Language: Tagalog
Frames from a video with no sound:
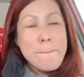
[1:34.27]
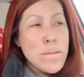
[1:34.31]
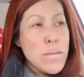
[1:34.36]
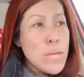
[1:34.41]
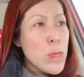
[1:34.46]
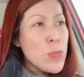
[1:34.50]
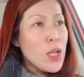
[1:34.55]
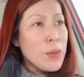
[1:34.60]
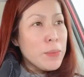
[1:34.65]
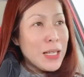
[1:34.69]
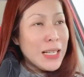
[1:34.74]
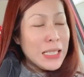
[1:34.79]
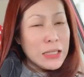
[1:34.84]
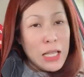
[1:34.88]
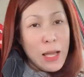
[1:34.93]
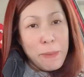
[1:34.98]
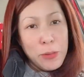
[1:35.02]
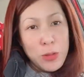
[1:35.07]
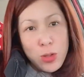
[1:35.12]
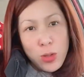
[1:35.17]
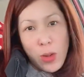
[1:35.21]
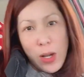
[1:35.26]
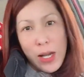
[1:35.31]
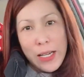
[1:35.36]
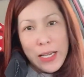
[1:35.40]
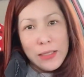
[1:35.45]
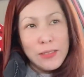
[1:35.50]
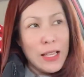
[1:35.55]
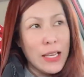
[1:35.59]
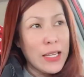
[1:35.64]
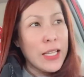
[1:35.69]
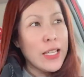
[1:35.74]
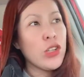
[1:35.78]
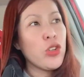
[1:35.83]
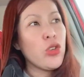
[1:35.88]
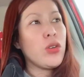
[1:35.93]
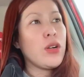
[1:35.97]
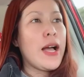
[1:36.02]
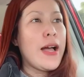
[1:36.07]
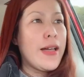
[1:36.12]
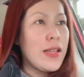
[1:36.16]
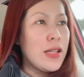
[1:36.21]
Pagkatapos ko agad naligo
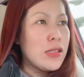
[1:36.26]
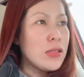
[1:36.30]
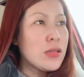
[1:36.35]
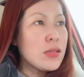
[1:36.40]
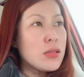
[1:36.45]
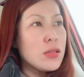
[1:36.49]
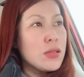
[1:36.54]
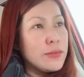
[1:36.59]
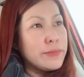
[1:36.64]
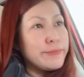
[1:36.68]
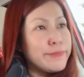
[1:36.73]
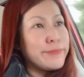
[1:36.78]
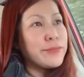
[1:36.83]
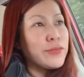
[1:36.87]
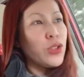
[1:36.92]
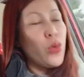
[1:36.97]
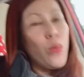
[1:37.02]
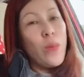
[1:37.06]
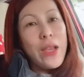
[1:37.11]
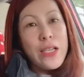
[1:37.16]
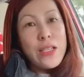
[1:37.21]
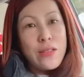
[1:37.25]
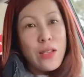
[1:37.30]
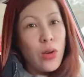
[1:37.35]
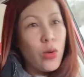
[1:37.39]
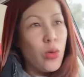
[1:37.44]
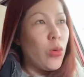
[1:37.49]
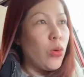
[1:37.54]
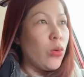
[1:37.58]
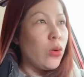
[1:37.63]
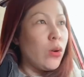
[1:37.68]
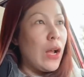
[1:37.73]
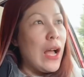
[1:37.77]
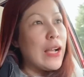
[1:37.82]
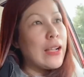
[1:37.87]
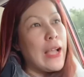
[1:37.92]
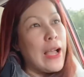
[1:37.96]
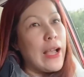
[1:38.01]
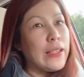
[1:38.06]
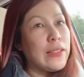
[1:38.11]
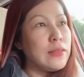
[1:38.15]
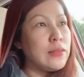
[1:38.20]
guys, umalis ako
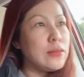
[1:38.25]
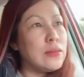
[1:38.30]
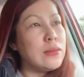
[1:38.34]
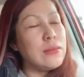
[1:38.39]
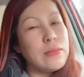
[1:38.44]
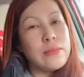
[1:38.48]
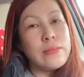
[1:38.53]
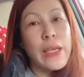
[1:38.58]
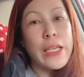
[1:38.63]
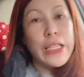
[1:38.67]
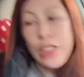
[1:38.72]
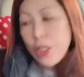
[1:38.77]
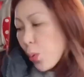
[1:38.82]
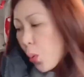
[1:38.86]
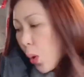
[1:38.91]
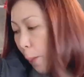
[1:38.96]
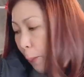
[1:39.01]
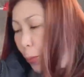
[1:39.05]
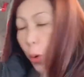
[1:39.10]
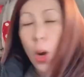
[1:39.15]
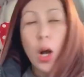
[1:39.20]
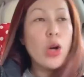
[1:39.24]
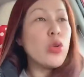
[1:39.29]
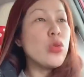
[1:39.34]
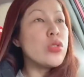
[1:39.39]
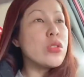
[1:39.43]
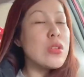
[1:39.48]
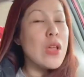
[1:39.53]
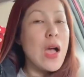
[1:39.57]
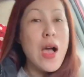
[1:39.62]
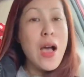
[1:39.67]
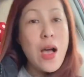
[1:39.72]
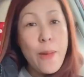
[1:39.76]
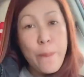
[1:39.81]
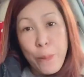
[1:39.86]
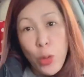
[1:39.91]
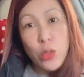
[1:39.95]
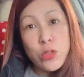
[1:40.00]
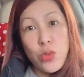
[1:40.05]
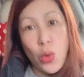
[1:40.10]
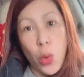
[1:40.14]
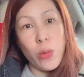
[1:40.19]
agad. May po ako sa
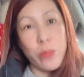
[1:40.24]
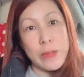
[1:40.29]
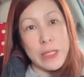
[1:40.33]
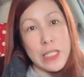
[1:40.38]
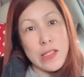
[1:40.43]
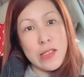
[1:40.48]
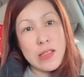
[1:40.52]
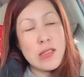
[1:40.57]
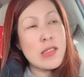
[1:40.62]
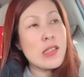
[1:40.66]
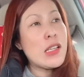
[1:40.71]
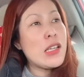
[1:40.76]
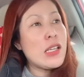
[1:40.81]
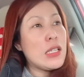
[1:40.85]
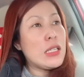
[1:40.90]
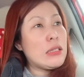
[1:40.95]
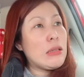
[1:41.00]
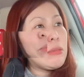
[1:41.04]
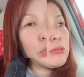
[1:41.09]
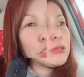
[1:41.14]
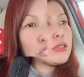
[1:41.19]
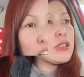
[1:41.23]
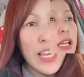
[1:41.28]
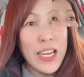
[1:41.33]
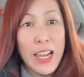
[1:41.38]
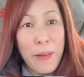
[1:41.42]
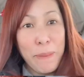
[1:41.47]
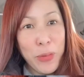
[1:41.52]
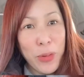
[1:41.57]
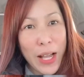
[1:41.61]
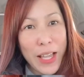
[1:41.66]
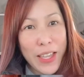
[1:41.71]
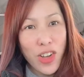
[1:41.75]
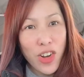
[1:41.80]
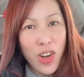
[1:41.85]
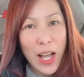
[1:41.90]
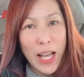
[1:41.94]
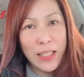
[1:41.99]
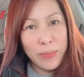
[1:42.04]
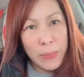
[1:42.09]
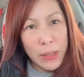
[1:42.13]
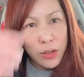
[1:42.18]
post office. Diyan lang po kayo
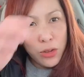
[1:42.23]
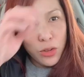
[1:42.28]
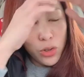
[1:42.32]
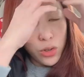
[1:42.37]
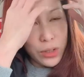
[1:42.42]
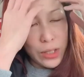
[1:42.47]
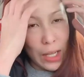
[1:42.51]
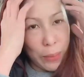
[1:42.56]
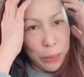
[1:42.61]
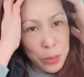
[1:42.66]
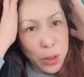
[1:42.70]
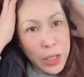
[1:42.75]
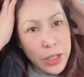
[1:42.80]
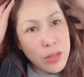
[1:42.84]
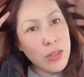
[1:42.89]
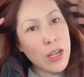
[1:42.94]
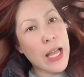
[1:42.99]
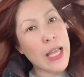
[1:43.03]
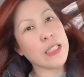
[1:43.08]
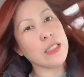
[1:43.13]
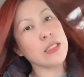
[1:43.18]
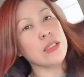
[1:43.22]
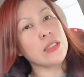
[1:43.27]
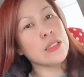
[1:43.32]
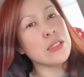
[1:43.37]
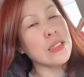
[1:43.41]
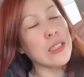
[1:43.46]
at manonood lang po kayo guys.